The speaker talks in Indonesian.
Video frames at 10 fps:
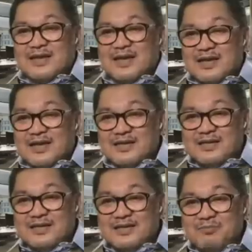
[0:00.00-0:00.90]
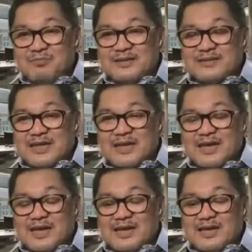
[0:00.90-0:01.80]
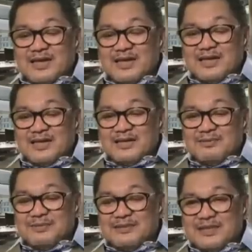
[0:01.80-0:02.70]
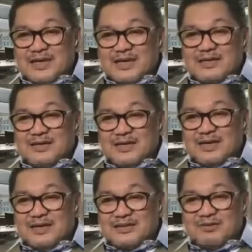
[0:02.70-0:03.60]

hari ini diperiksa PCR negatif